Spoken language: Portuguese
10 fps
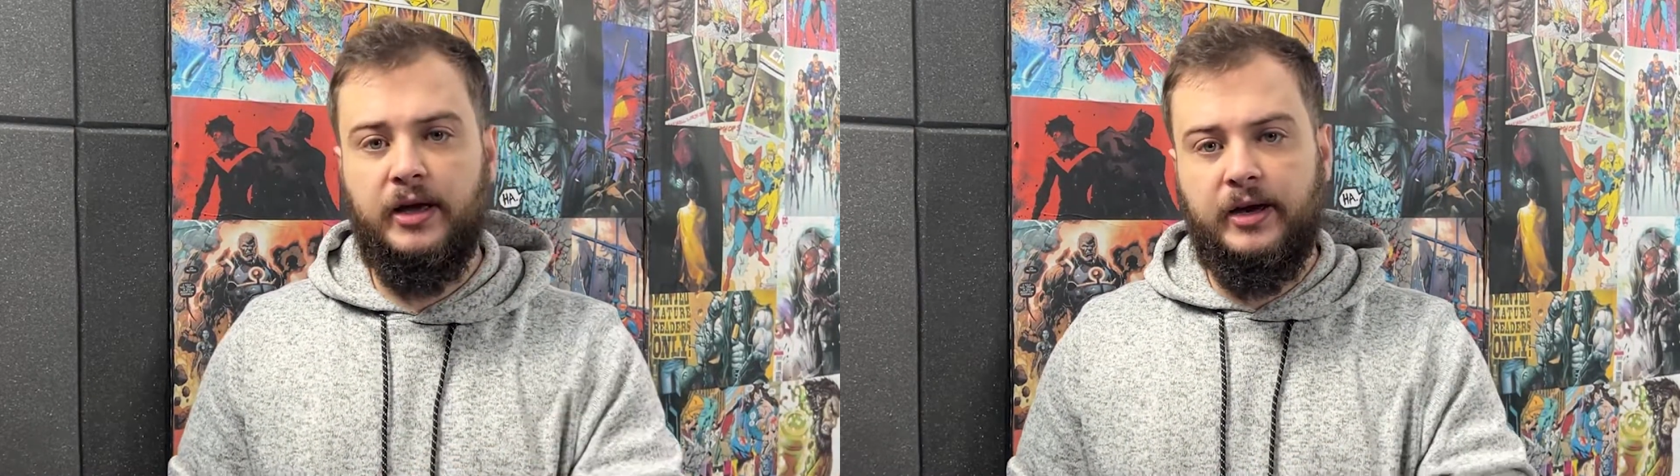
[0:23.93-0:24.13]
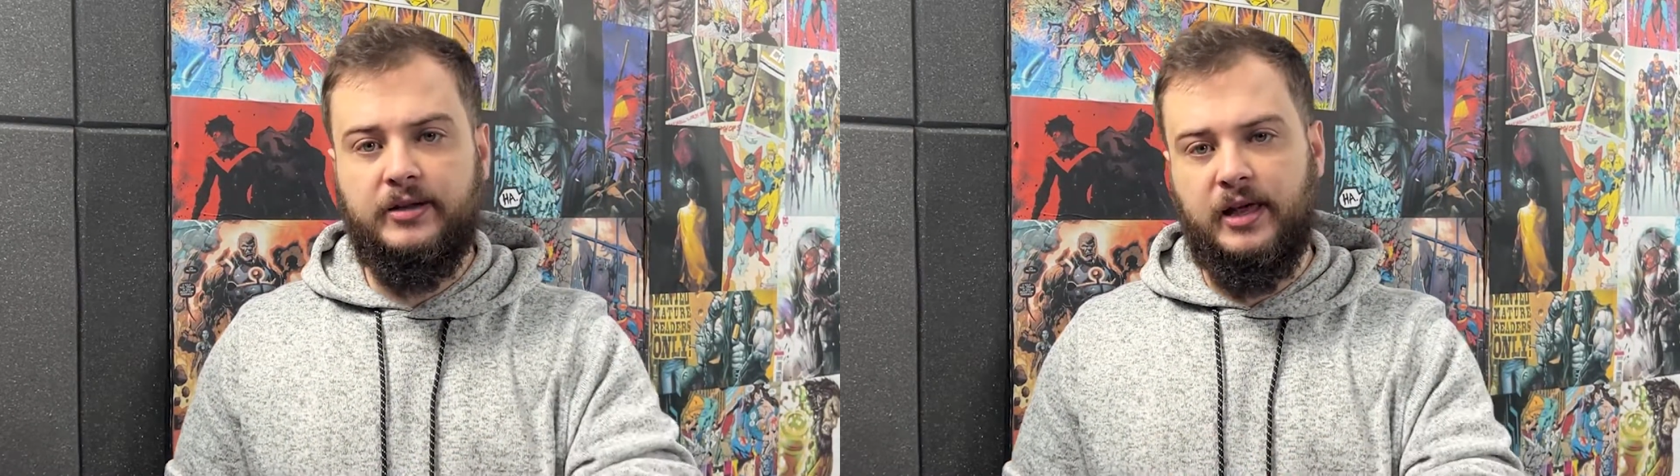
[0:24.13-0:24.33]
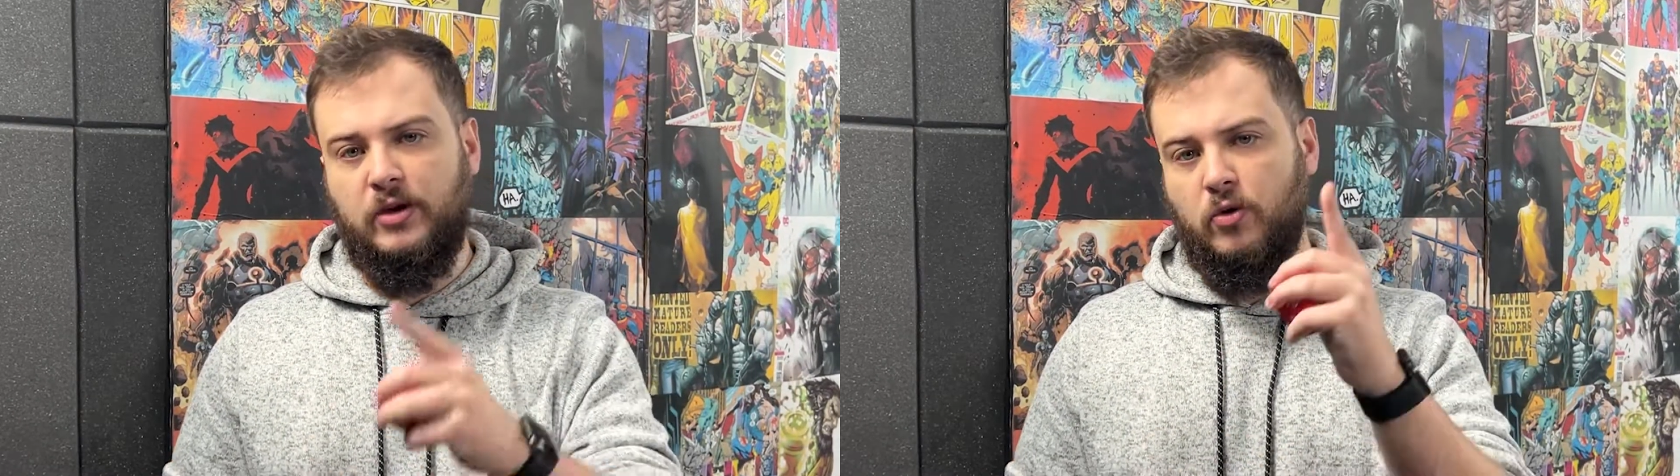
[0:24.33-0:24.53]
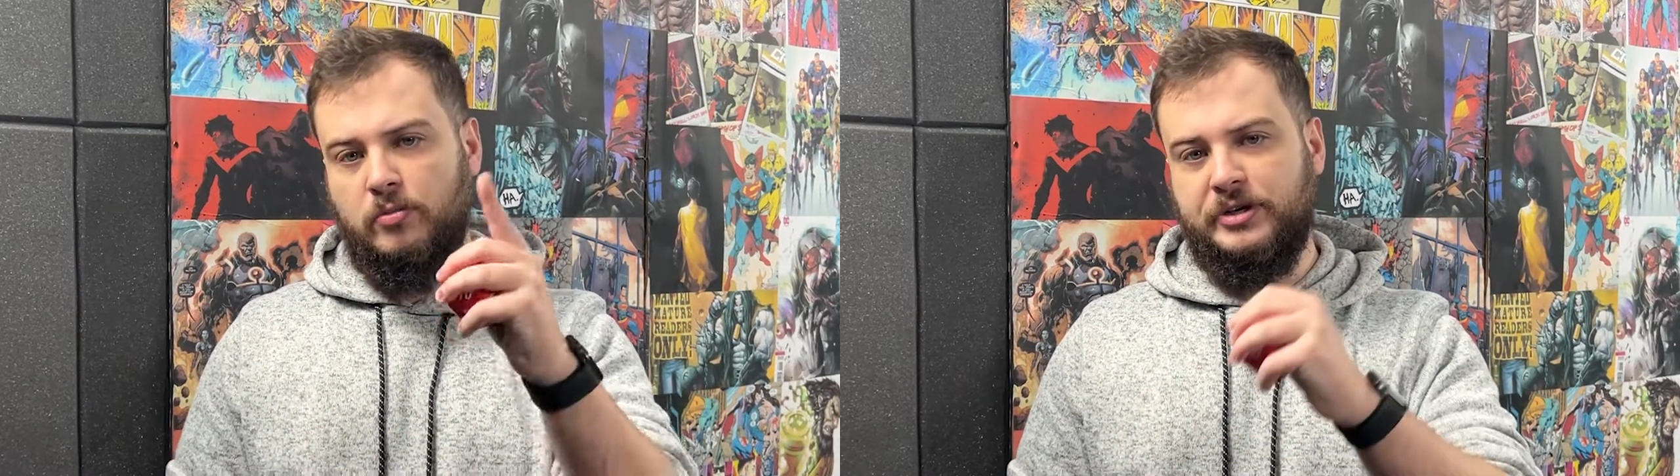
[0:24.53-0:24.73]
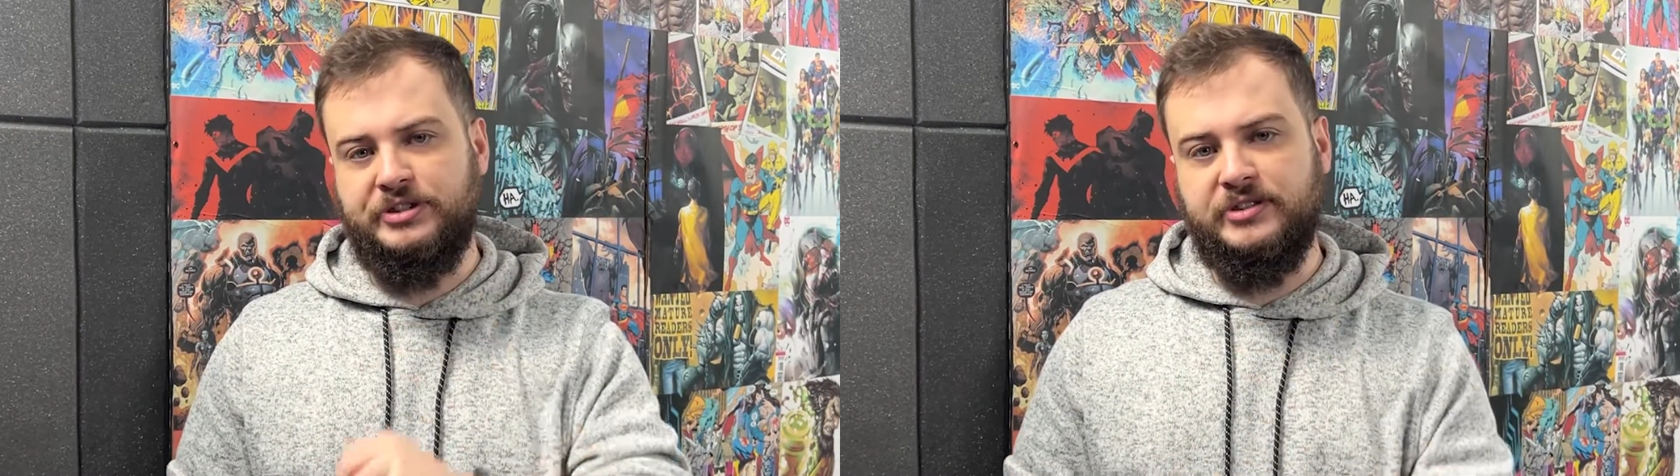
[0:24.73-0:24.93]
ele tem
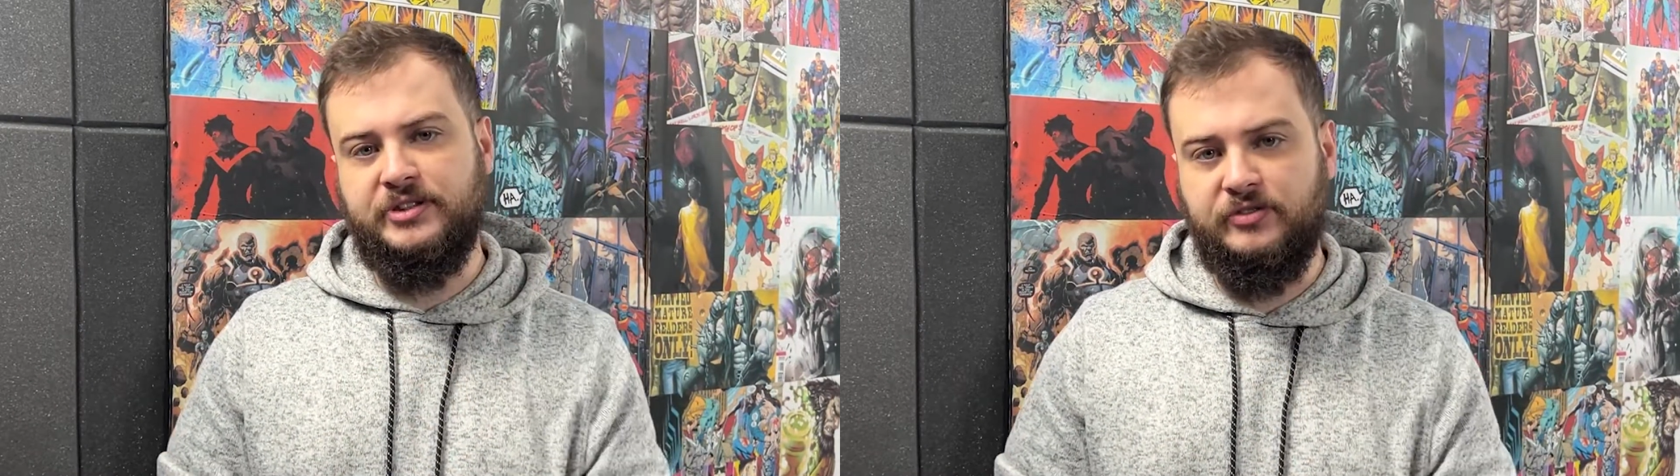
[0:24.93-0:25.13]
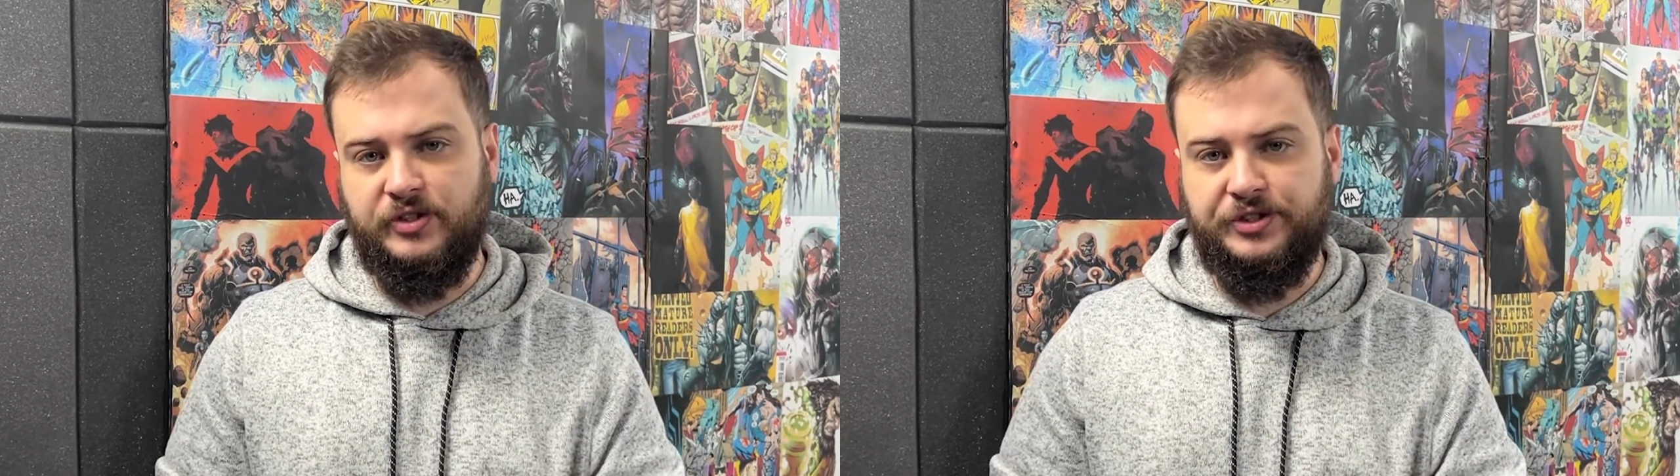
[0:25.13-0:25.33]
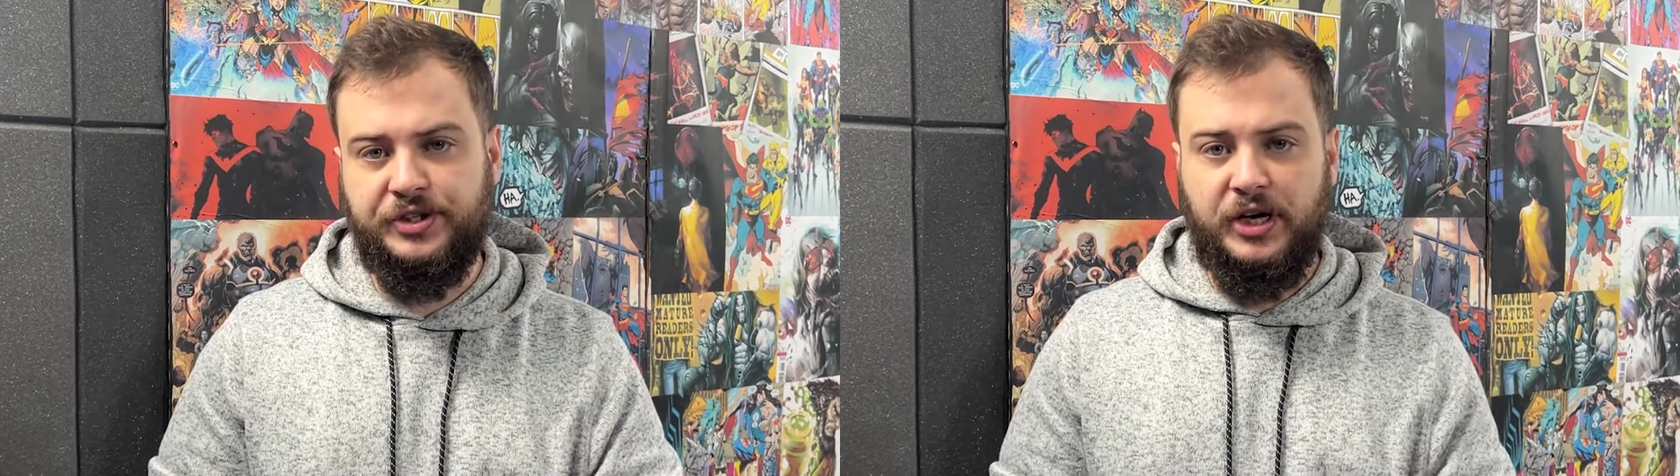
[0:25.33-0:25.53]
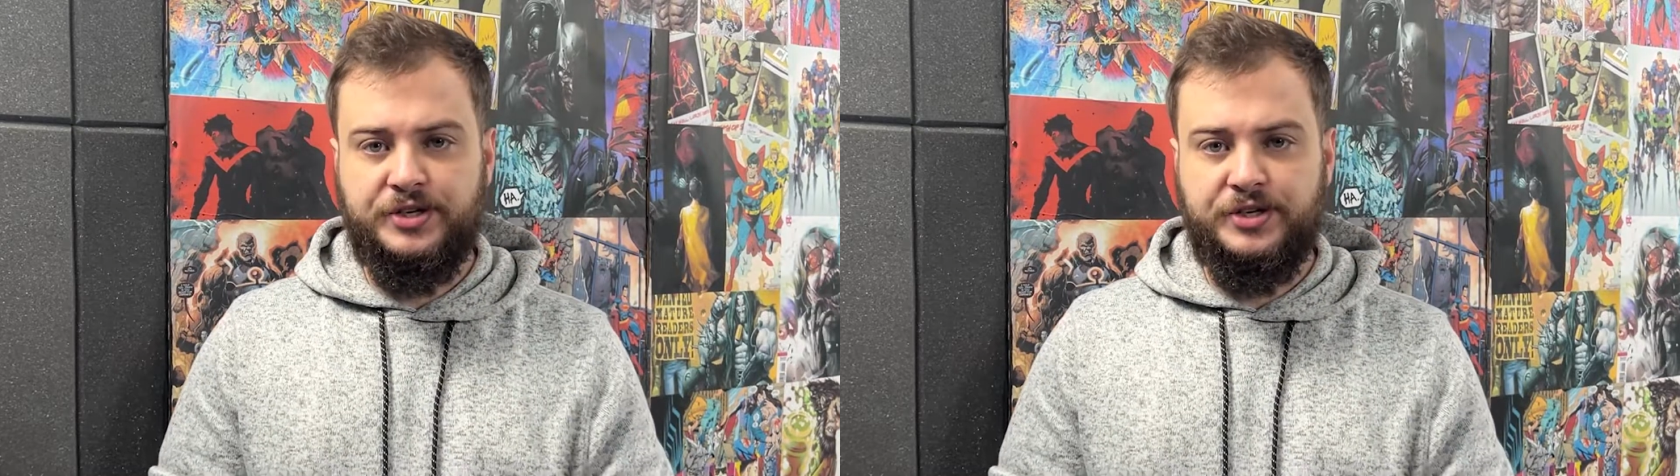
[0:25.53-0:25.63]
uma chance em 20